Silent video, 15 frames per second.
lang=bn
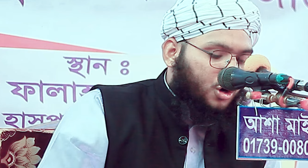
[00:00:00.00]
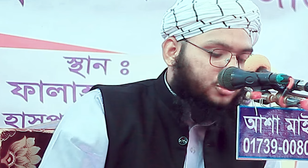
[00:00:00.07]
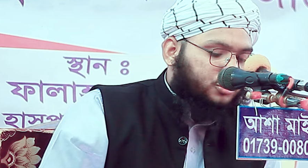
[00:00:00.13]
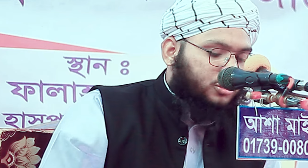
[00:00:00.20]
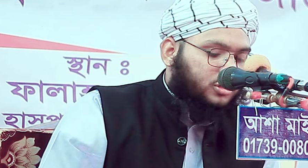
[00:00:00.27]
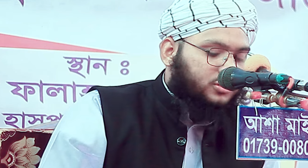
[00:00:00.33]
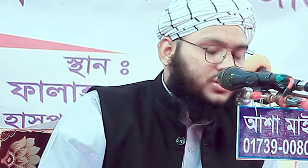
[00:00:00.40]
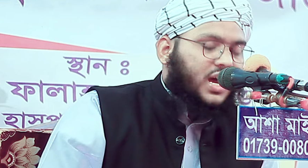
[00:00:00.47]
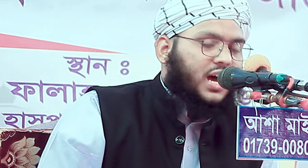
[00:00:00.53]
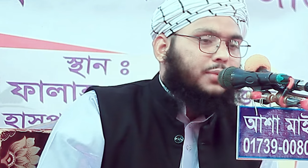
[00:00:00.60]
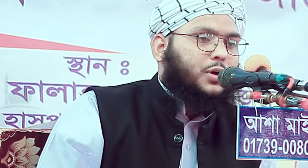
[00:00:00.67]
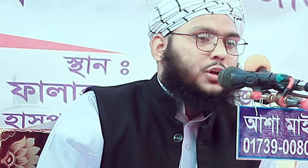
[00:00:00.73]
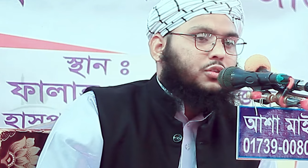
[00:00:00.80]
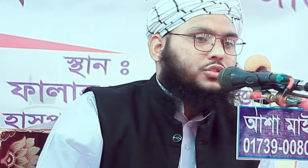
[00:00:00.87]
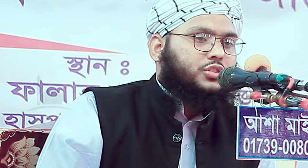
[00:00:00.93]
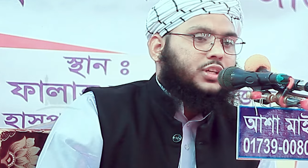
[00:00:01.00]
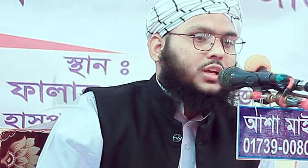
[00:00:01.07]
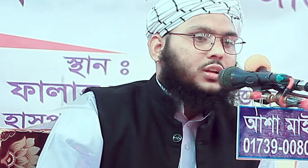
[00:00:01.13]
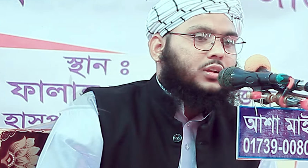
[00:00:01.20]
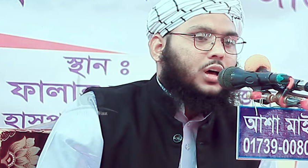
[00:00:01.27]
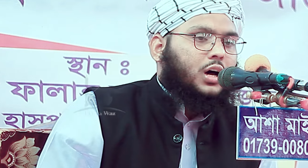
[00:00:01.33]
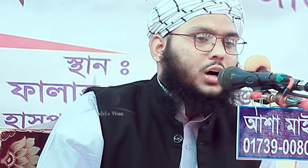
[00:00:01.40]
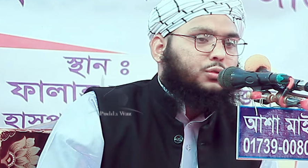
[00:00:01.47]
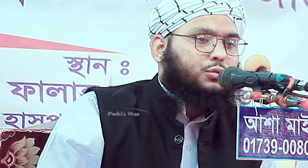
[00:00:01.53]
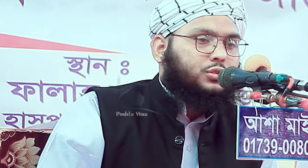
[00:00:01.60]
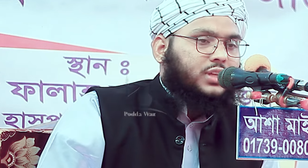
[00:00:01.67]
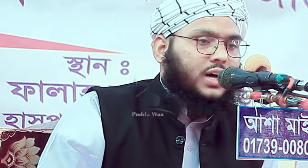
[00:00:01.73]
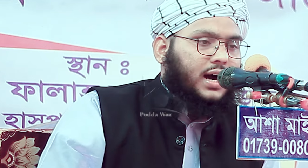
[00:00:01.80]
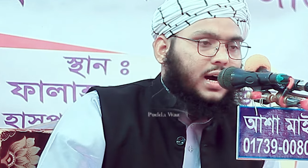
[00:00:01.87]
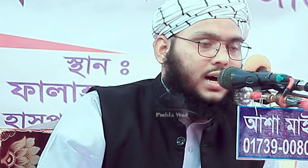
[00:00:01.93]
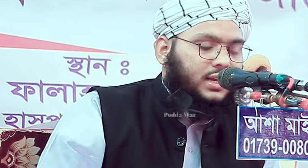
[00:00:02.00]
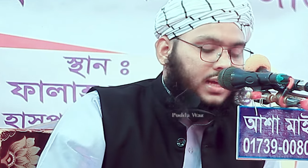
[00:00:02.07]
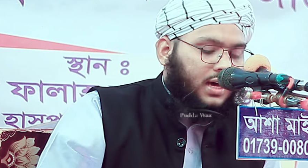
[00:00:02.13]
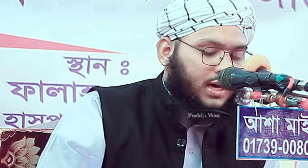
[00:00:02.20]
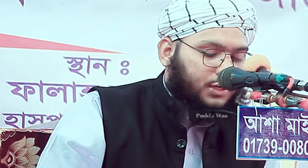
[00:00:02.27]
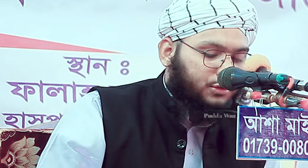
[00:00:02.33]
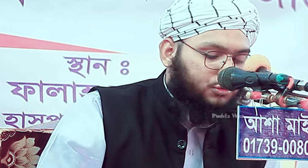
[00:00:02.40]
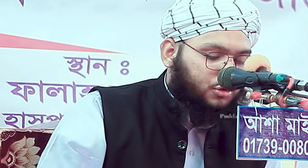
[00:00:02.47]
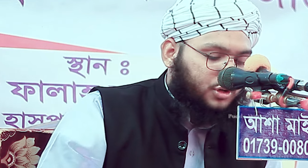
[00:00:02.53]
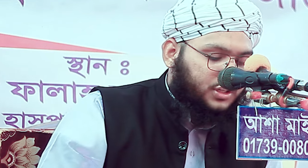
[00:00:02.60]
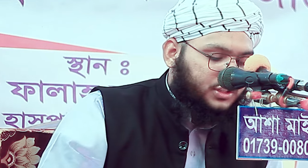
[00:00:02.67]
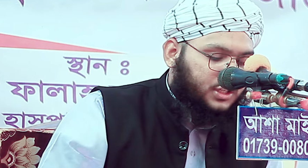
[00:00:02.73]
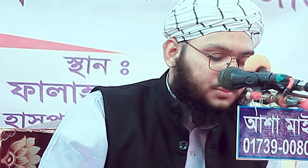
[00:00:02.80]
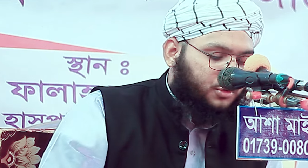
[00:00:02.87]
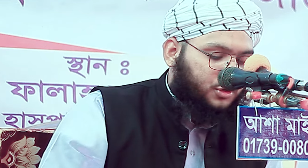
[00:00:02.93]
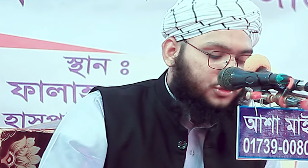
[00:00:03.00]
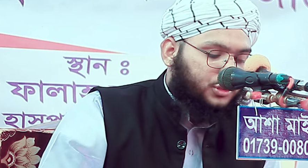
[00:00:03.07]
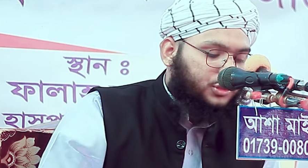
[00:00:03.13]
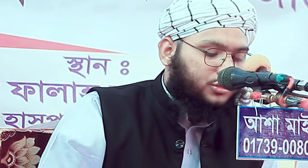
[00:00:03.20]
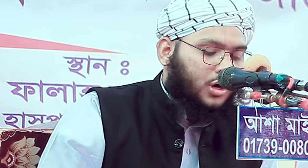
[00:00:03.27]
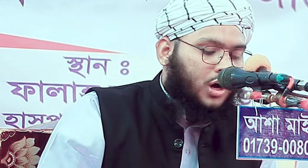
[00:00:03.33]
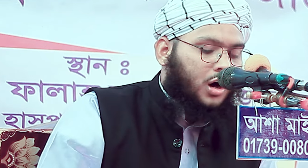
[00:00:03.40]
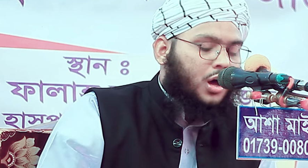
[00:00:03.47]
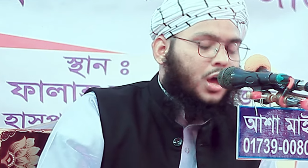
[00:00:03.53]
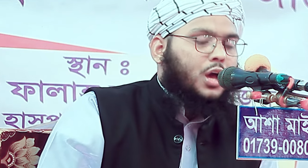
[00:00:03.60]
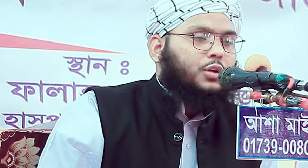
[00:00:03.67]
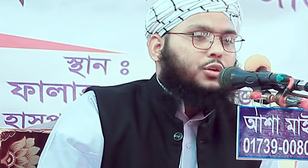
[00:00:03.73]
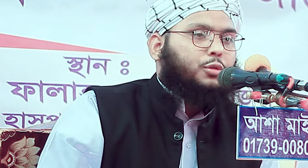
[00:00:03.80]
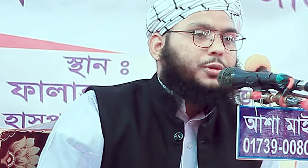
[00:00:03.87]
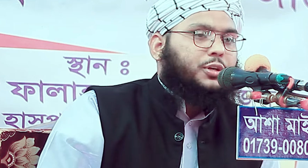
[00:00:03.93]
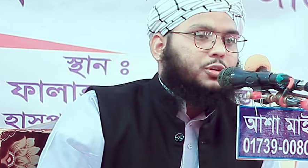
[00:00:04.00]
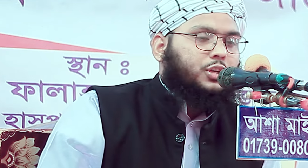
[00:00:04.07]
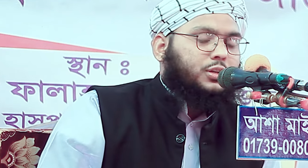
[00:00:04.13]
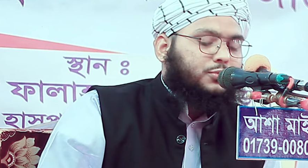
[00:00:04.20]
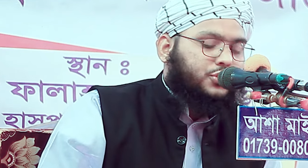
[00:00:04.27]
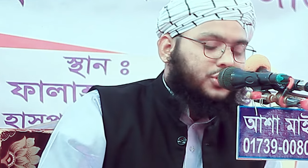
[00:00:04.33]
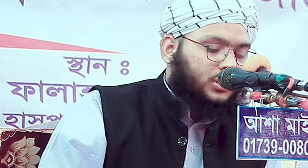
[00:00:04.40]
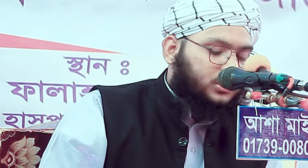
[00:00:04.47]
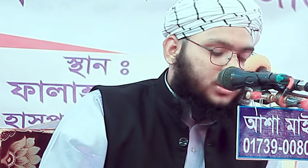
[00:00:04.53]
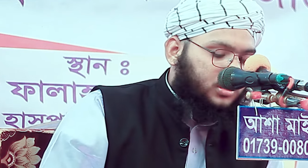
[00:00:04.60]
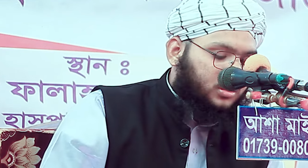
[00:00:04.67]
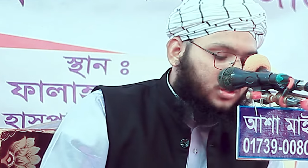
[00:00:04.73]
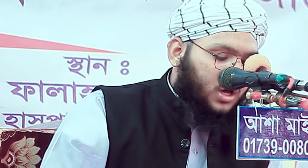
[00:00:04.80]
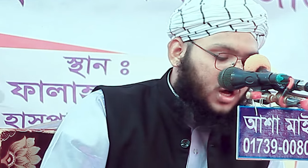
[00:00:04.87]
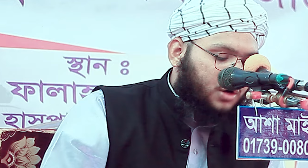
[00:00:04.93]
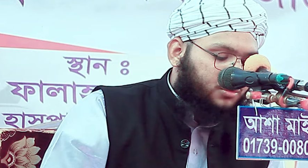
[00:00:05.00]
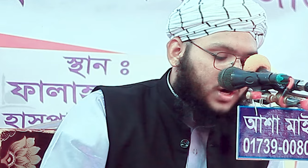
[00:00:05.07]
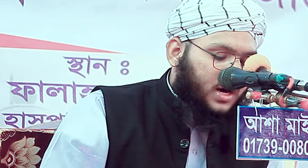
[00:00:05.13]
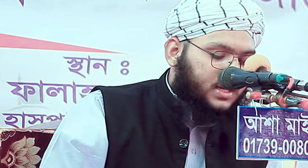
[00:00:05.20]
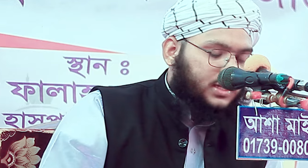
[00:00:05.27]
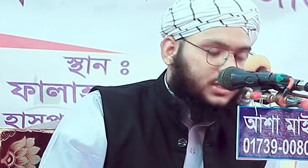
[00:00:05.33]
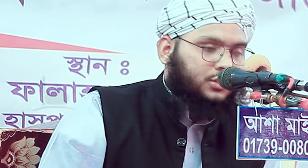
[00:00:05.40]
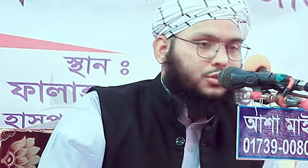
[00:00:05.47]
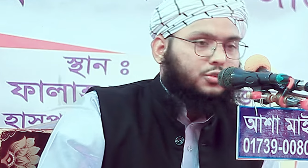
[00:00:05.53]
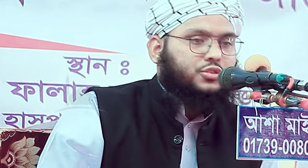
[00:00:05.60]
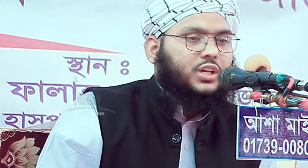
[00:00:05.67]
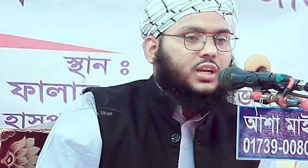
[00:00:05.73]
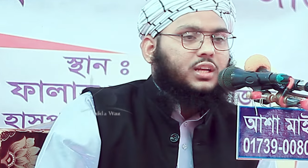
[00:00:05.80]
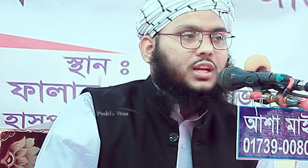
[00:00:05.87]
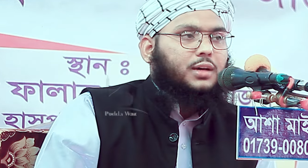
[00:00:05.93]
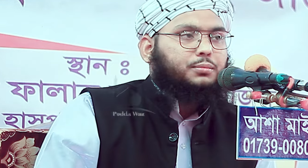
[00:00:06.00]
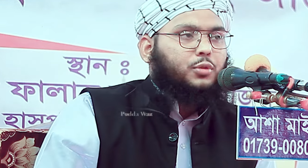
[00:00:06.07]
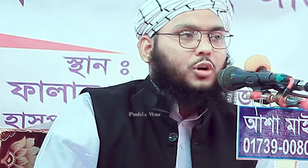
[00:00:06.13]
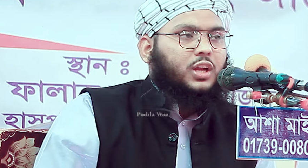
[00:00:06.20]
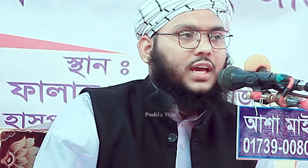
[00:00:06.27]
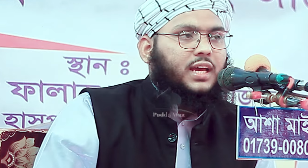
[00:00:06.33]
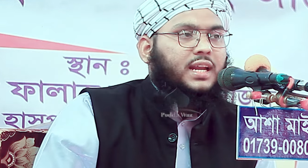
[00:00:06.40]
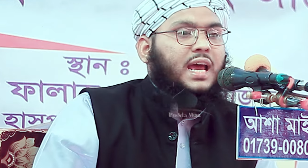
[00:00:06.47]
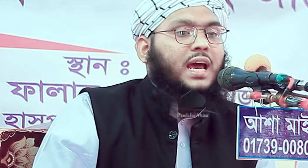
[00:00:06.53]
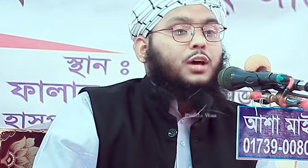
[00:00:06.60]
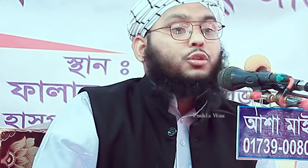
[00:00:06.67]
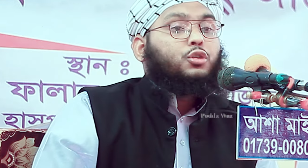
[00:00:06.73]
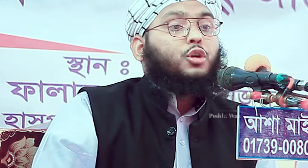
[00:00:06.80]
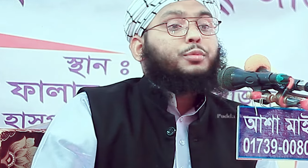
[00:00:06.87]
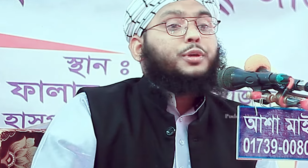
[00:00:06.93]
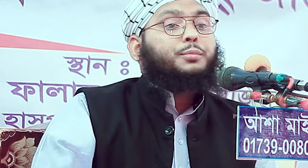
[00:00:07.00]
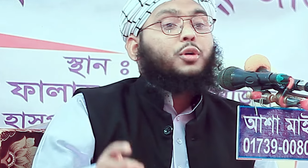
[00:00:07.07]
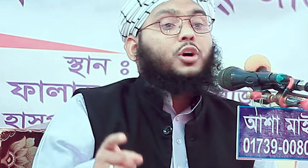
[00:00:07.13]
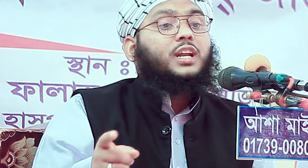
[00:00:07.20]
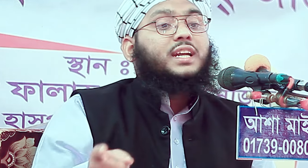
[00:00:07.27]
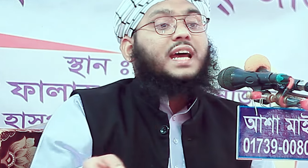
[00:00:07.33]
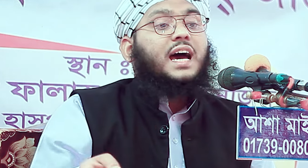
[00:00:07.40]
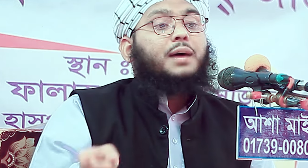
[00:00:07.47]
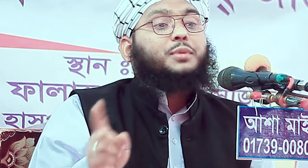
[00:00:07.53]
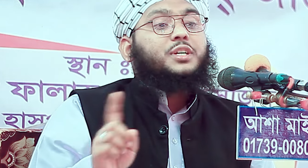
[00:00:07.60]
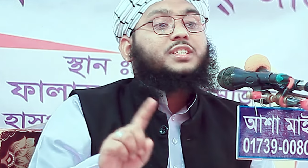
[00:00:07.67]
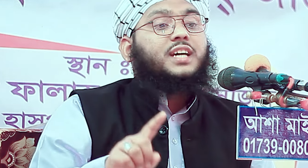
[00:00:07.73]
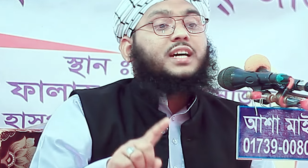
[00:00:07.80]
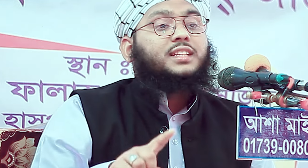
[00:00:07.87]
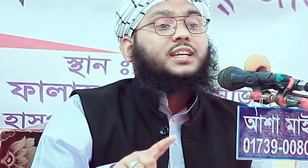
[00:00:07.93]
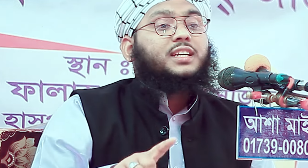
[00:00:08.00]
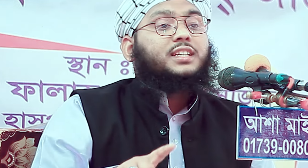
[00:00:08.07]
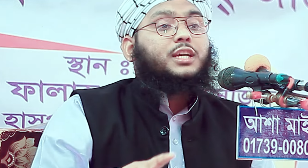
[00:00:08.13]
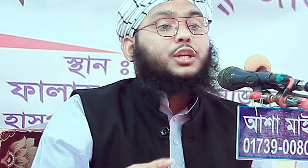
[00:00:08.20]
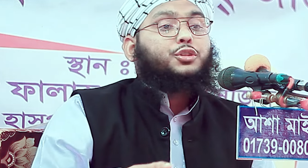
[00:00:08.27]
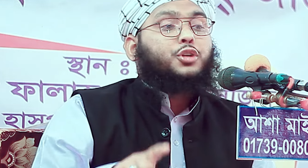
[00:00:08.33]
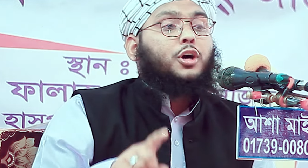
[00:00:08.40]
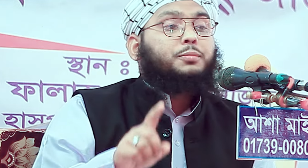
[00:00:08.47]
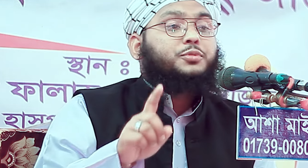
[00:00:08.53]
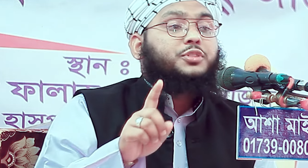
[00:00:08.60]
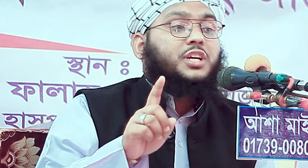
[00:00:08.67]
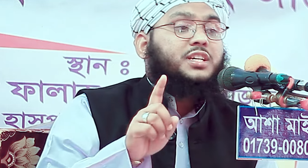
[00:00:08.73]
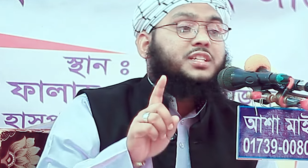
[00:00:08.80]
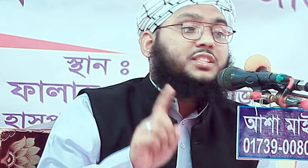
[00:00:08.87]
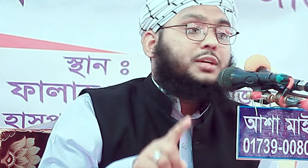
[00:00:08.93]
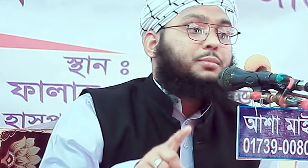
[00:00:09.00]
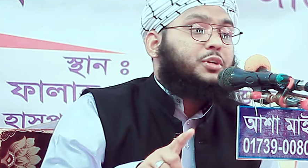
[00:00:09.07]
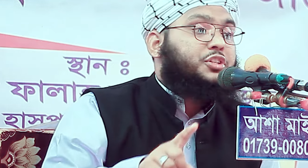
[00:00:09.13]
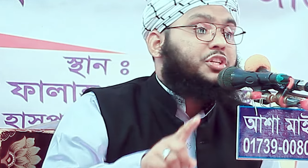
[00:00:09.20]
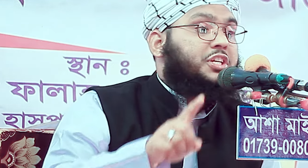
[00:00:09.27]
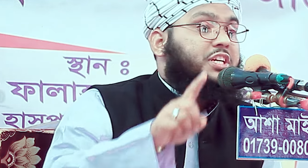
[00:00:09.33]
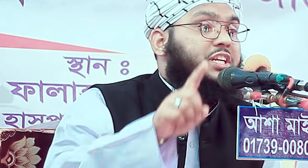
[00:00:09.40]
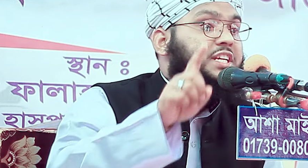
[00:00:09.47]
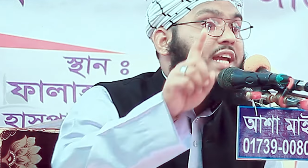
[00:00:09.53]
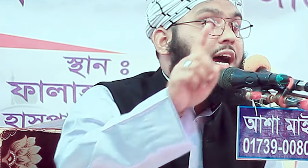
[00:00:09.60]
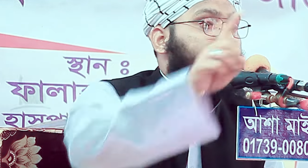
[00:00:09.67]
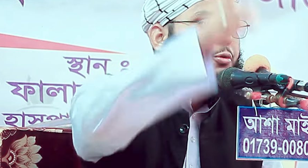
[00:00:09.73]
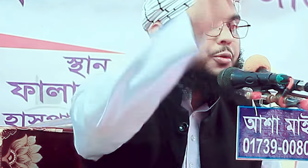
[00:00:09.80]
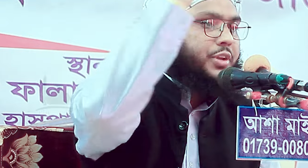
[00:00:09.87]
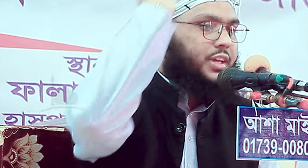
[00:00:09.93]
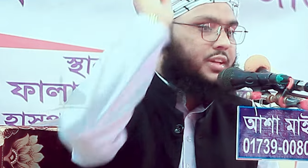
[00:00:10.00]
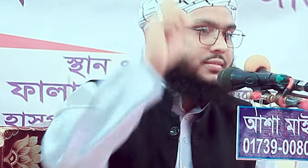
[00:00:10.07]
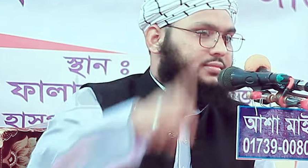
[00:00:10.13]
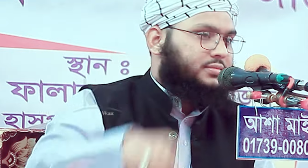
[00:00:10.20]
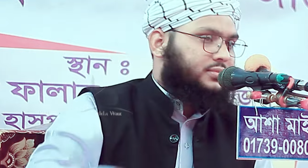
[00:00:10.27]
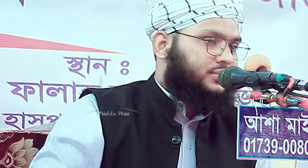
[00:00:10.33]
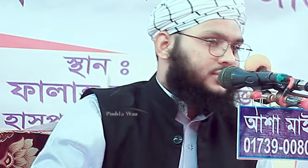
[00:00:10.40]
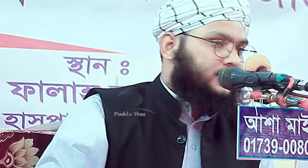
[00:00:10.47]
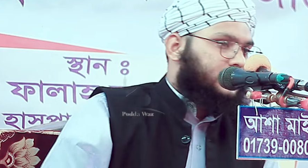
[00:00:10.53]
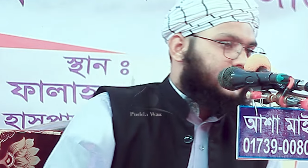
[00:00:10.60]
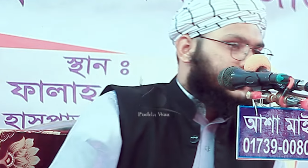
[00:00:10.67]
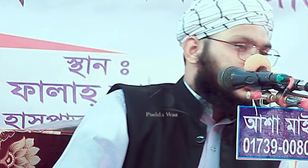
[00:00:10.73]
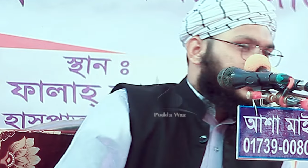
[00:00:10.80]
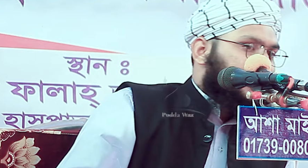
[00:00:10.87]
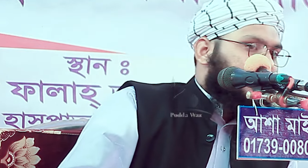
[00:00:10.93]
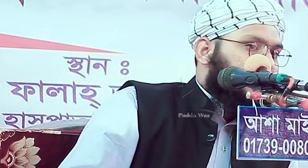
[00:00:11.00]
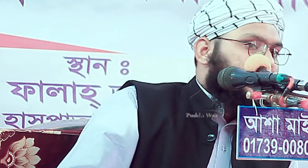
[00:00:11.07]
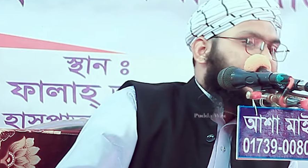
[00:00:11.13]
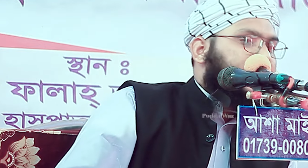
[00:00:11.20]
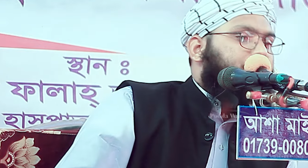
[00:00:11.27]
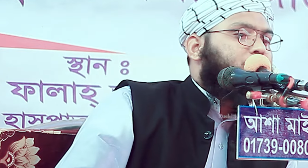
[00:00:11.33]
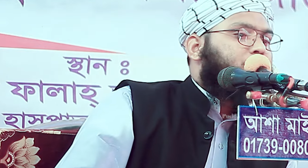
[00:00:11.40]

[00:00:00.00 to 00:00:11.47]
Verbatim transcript: হজরত জাবের রসিয়াল্লাহু তাআলা হইতে বর্ণিত নবী করিম সাল্লাল্লাহু আলাইহি ওয়াসাল্লাম বলেন নবী বলেন আমি যাদেরকে সবচেয়ে বেশি ঘৃণা করি কে